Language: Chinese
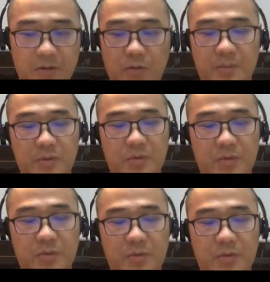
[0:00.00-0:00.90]
我们对我
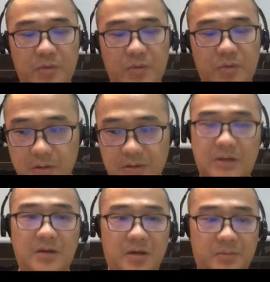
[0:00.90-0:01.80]
们来说，到
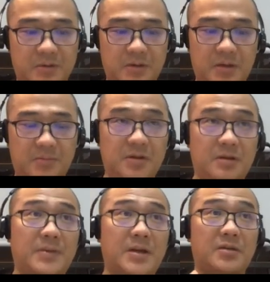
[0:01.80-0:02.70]
了不了不得
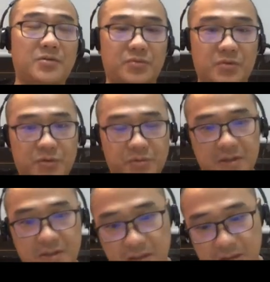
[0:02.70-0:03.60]
了，把那个数据重新
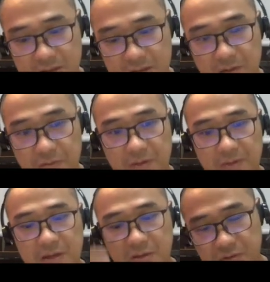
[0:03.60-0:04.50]
再再 load 一遍，
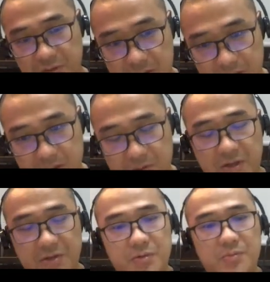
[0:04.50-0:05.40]
然后重新再再去
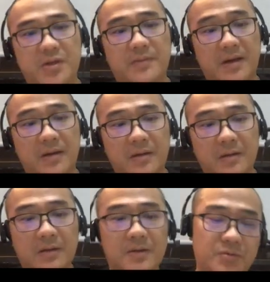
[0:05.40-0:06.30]
consume 一把，
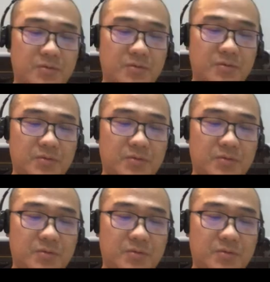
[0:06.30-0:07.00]
就做这些事情。